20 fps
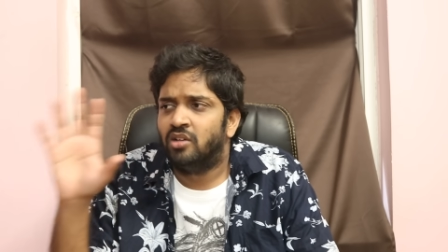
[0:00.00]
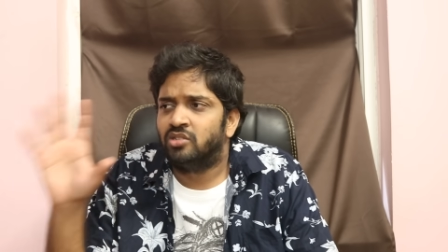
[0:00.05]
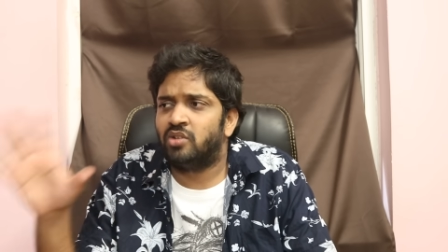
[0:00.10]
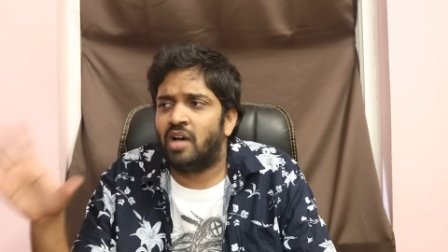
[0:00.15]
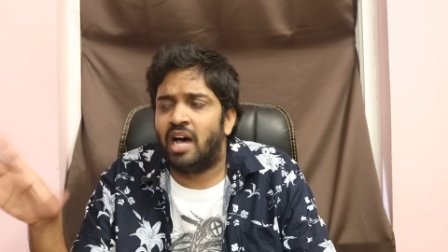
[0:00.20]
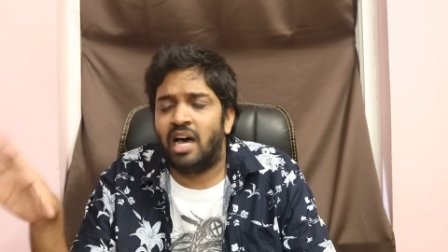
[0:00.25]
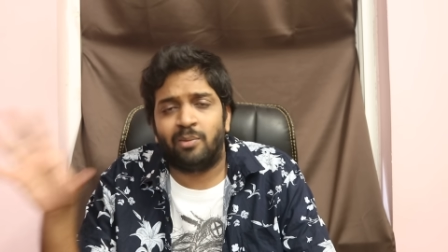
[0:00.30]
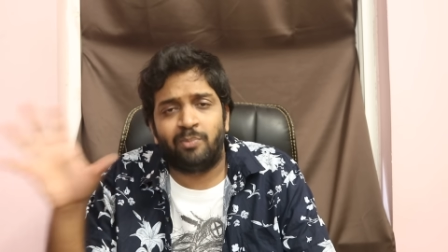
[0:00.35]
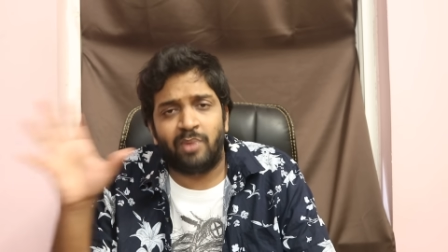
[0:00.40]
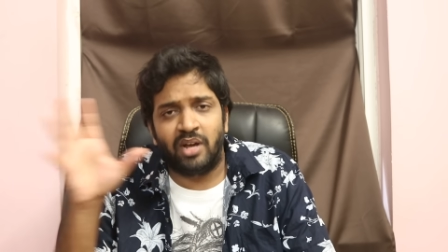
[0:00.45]
సో
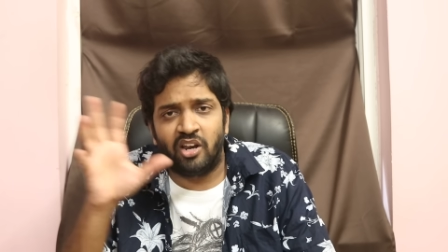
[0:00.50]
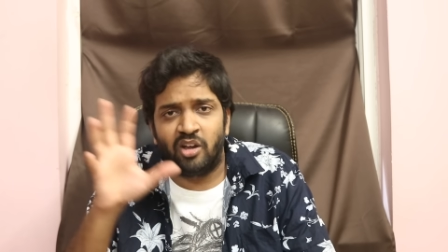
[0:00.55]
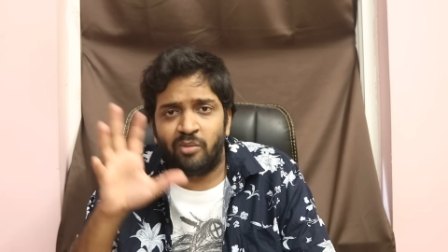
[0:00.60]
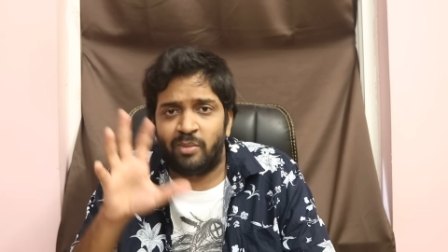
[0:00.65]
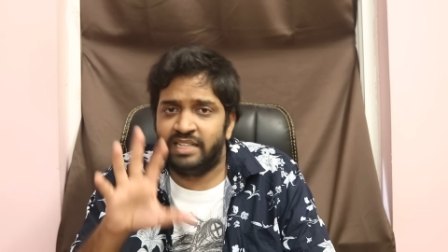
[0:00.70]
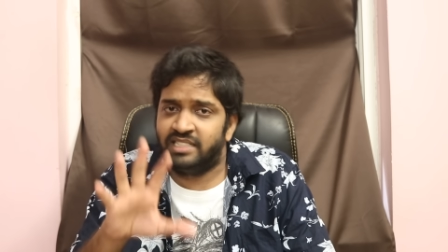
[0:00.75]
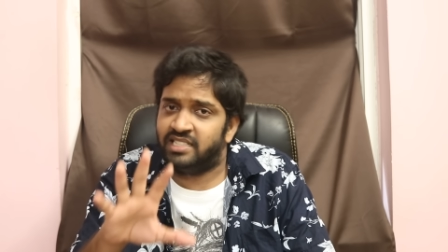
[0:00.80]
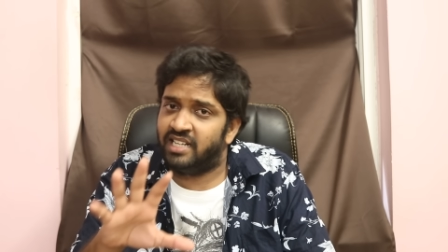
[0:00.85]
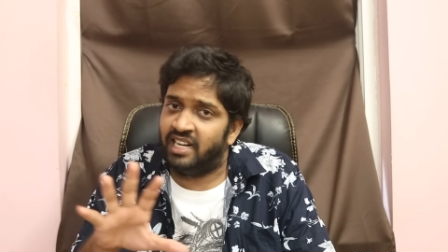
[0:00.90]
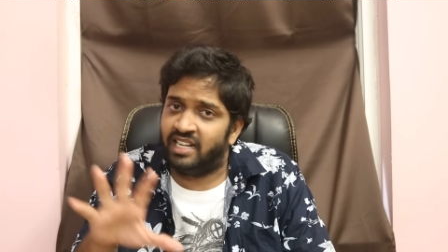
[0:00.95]
అర్బన్లో
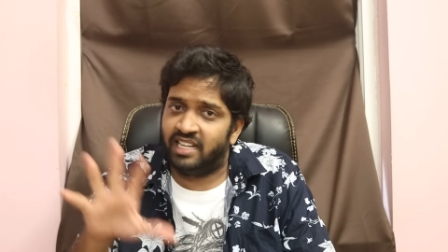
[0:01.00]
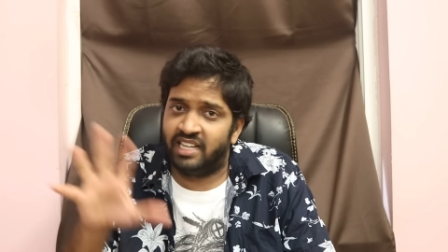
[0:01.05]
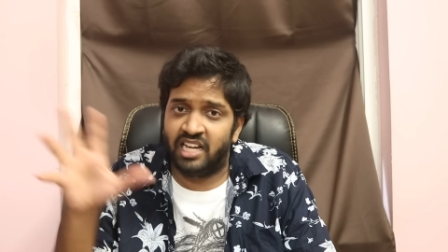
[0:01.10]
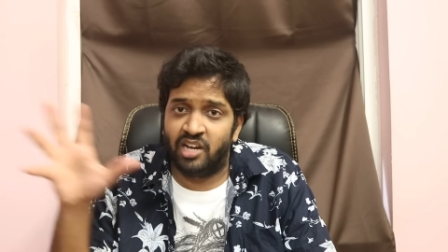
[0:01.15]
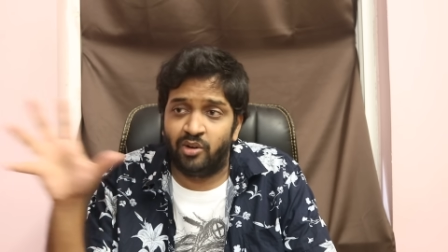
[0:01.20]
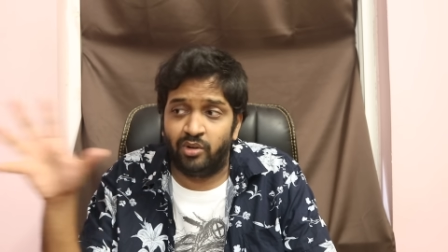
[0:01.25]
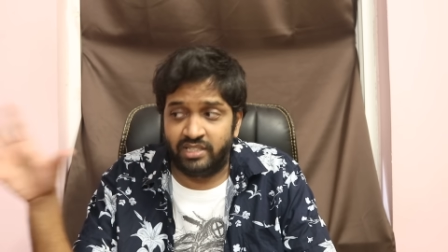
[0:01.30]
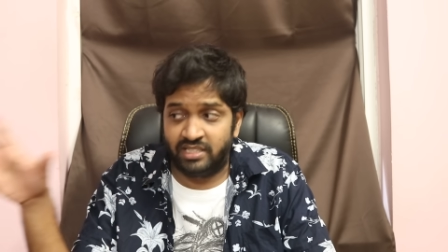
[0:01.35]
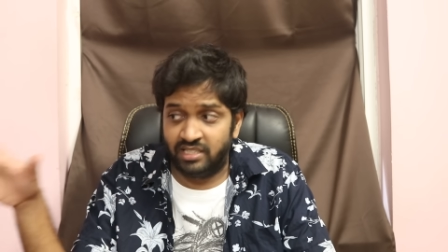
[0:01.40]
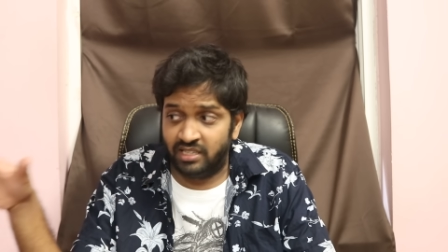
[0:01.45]
మంచి
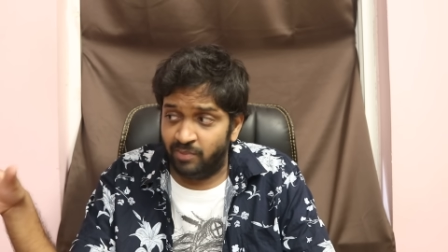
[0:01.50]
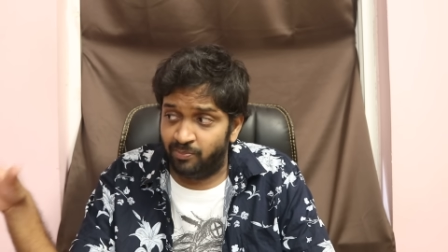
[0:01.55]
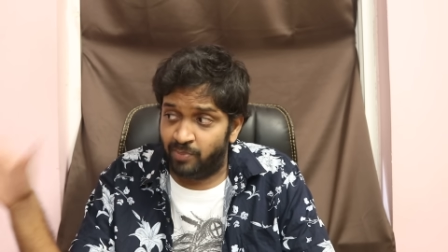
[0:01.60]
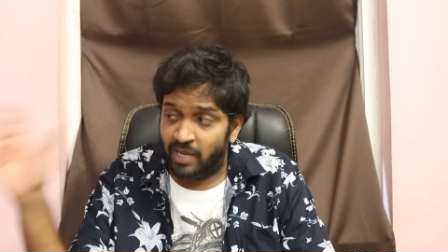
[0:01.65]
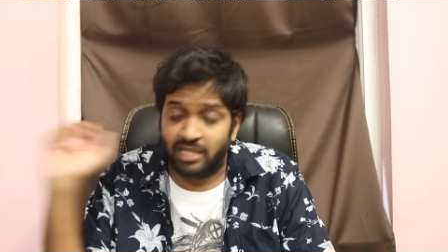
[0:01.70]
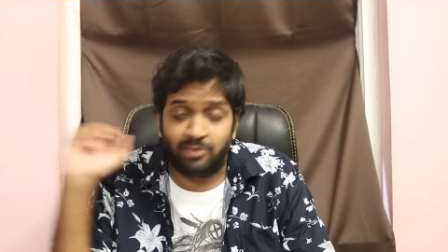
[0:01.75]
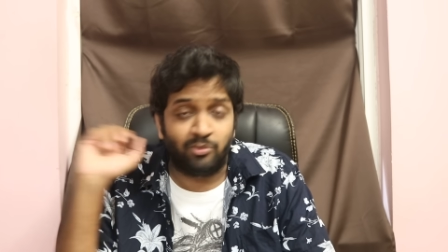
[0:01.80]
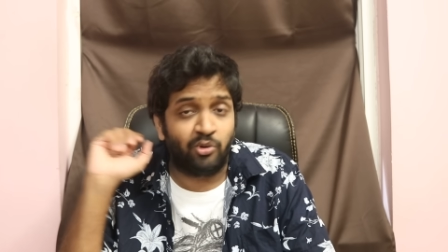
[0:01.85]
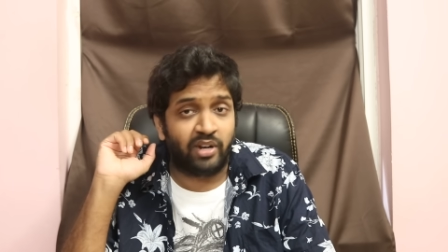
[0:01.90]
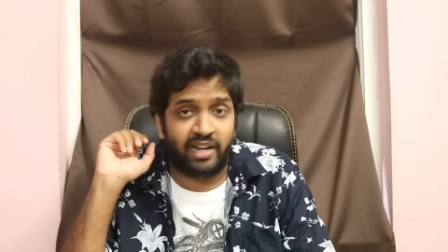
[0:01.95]
రేటింగే వచ్చింది
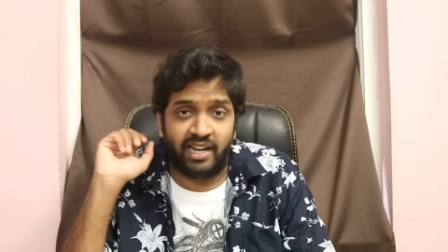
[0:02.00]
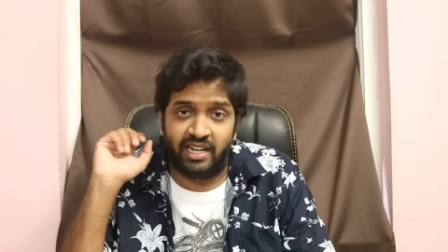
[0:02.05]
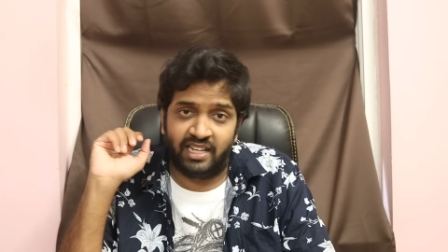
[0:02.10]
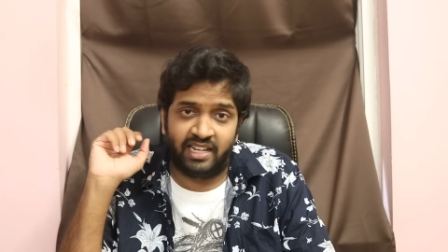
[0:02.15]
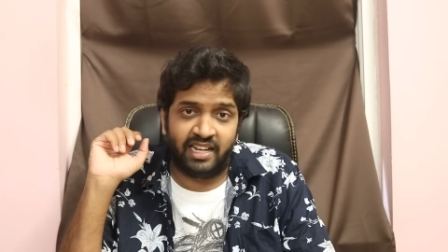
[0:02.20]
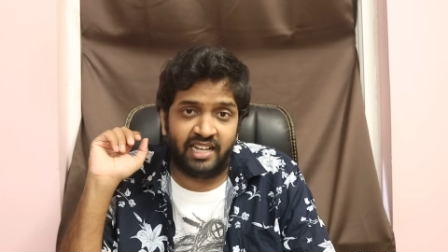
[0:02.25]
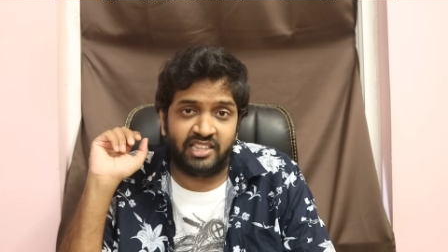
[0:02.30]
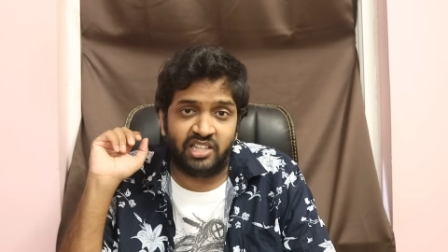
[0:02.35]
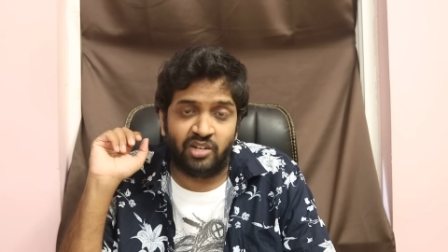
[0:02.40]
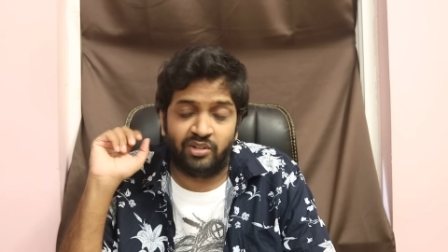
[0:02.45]
పదమూడు
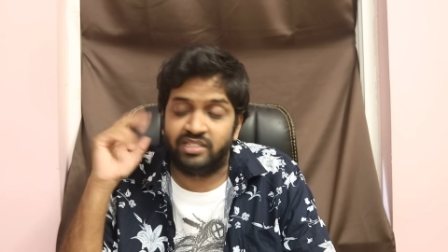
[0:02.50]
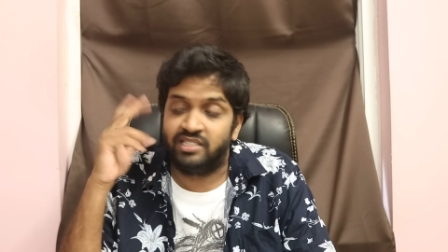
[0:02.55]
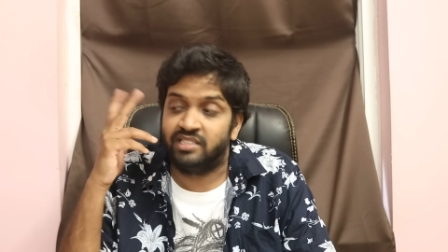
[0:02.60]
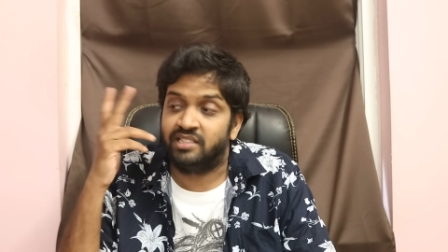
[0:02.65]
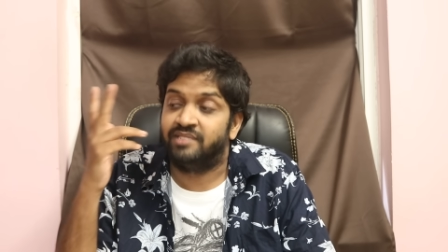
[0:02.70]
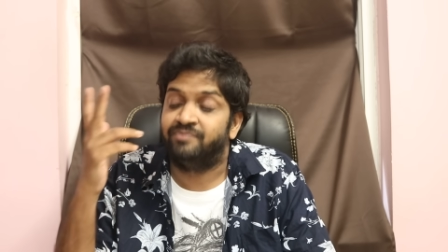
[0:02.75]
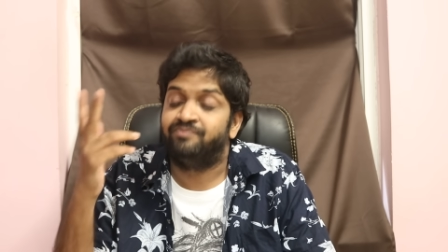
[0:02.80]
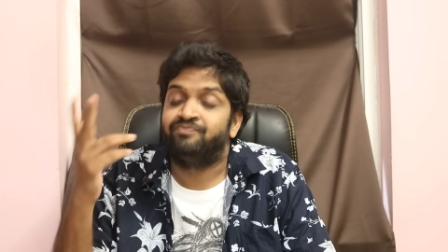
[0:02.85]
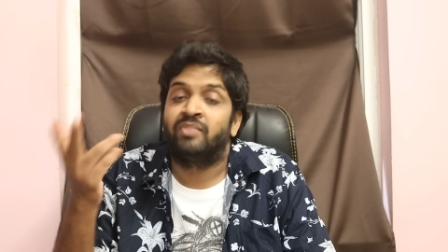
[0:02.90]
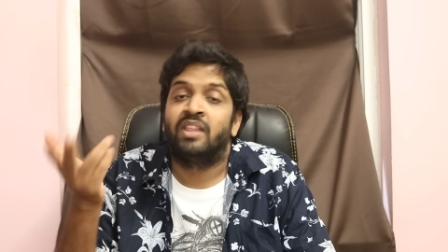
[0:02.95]
రేటింగ్ అయితే
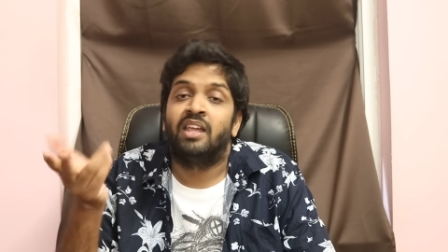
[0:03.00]
వచ్చింది